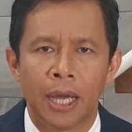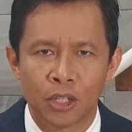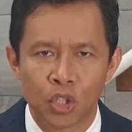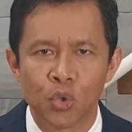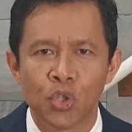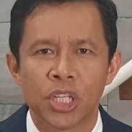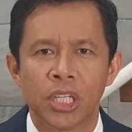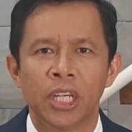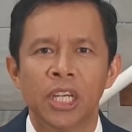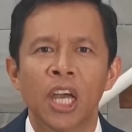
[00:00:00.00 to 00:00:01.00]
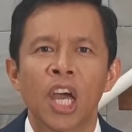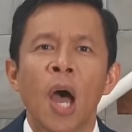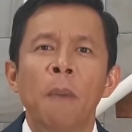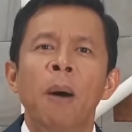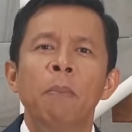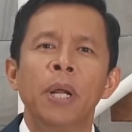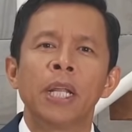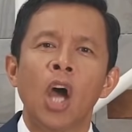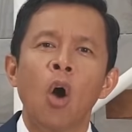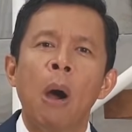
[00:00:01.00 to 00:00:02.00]
yang suci
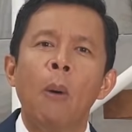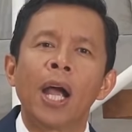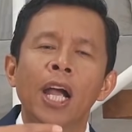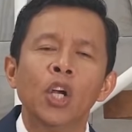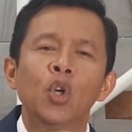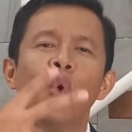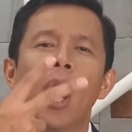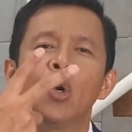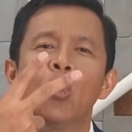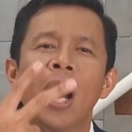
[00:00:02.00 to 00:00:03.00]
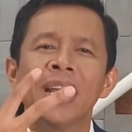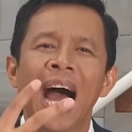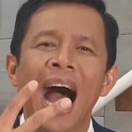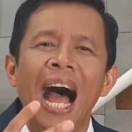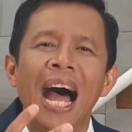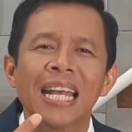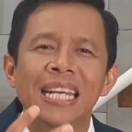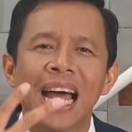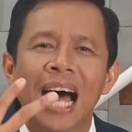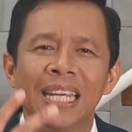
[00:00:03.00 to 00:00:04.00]
memberitahu bahwa kedua-duanya
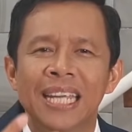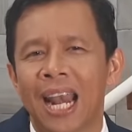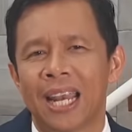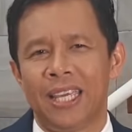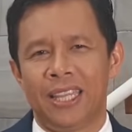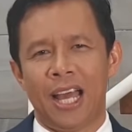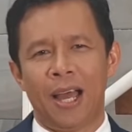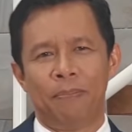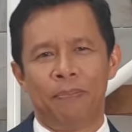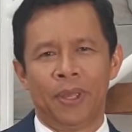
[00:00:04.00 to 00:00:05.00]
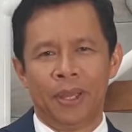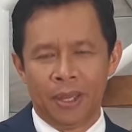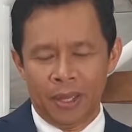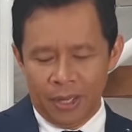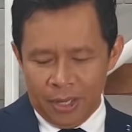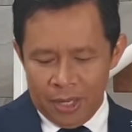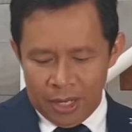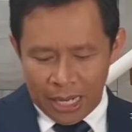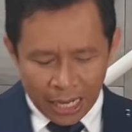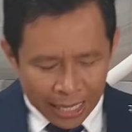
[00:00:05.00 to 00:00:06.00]
ada di Alkitab.
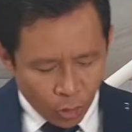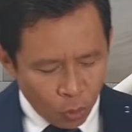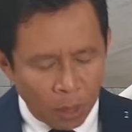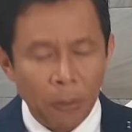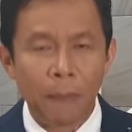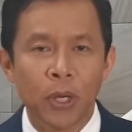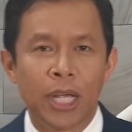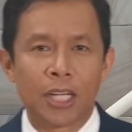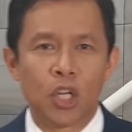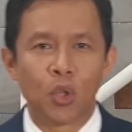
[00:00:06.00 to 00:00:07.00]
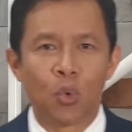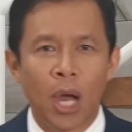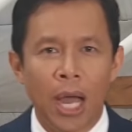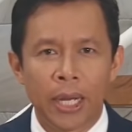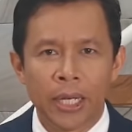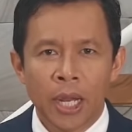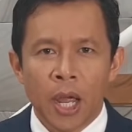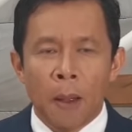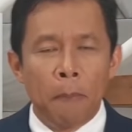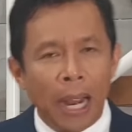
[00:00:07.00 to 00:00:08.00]
Karena itu Bapak Ibu dikasih Tuhan,
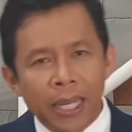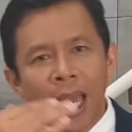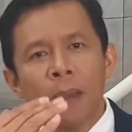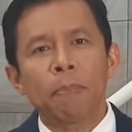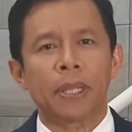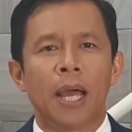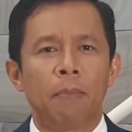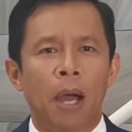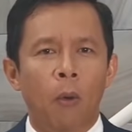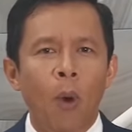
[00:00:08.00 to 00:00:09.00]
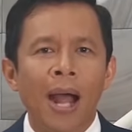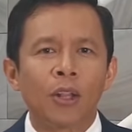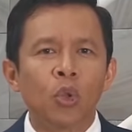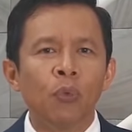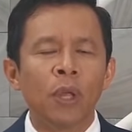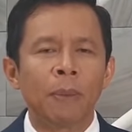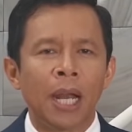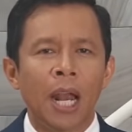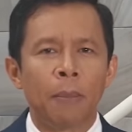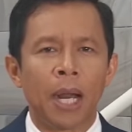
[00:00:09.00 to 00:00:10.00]
Bagian pertama, waktu
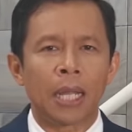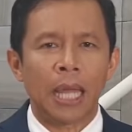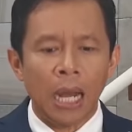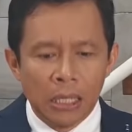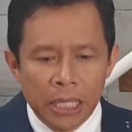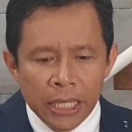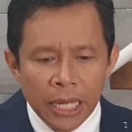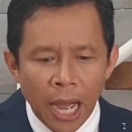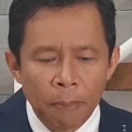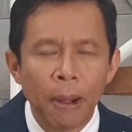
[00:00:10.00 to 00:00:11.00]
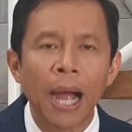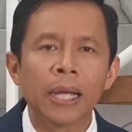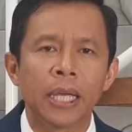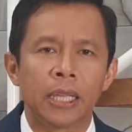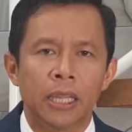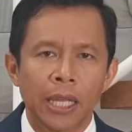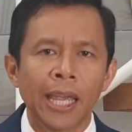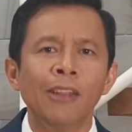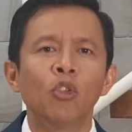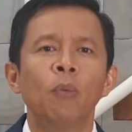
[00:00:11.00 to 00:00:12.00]
firman Allah berkata, dia bangkit.
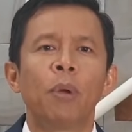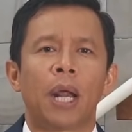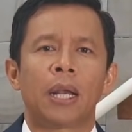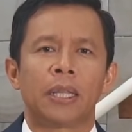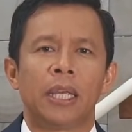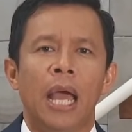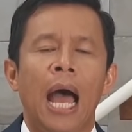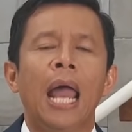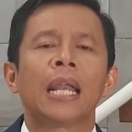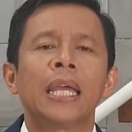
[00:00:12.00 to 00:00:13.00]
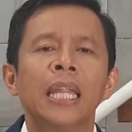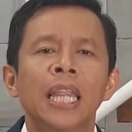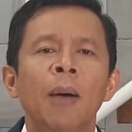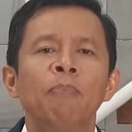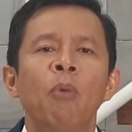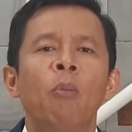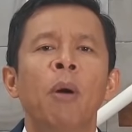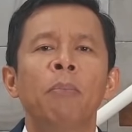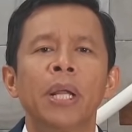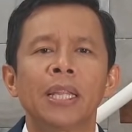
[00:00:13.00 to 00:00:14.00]
Itu berarti Alkitab mau
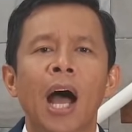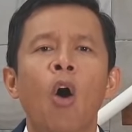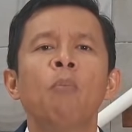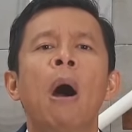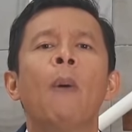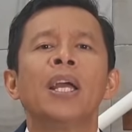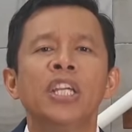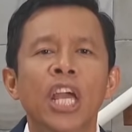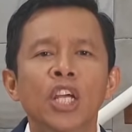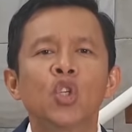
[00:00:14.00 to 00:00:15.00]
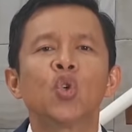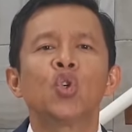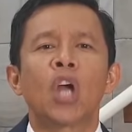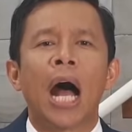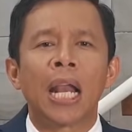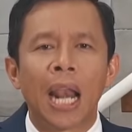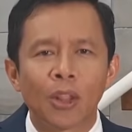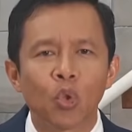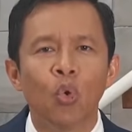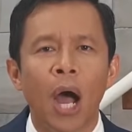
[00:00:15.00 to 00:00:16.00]
memberitahu bahwa Yesus
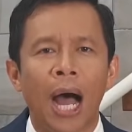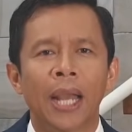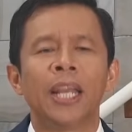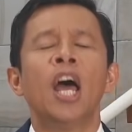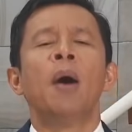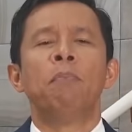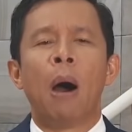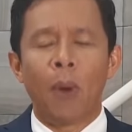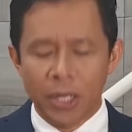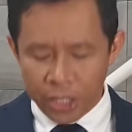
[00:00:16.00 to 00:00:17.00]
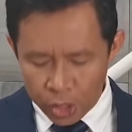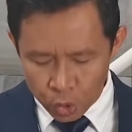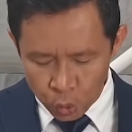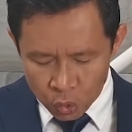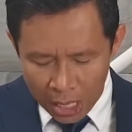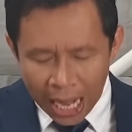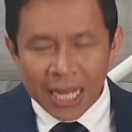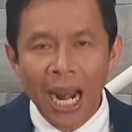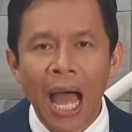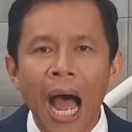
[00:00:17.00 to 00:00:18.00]
adalah Tuhan, bahwa Yesus
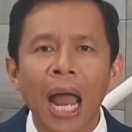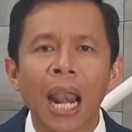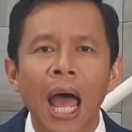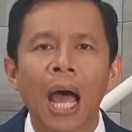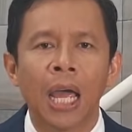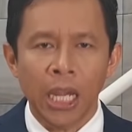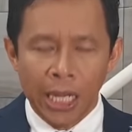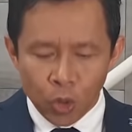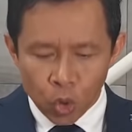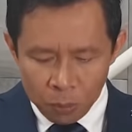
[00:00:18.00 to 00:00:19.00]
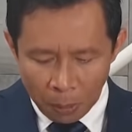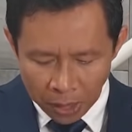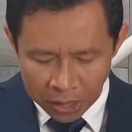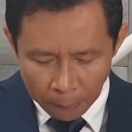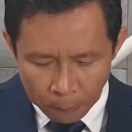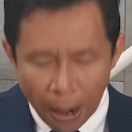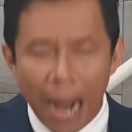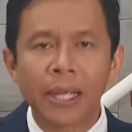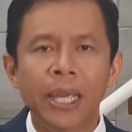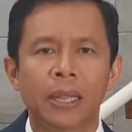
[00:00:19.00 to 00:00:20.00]
adalah Allah. Itu sebabnya dia
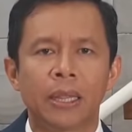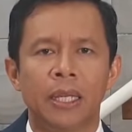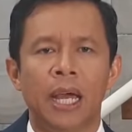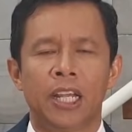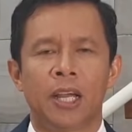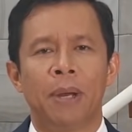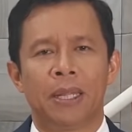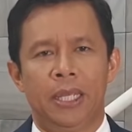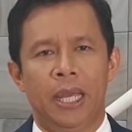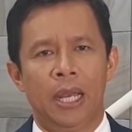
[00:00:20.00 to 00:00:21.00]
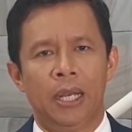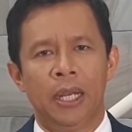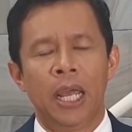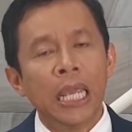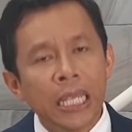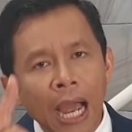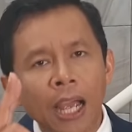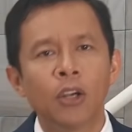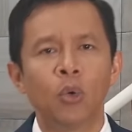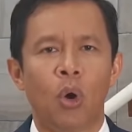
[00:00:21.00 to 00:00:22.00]
bangkit dari kematian.
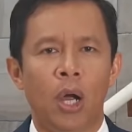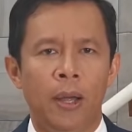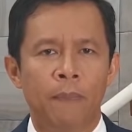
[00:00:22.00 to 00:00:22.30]
Yang kedua,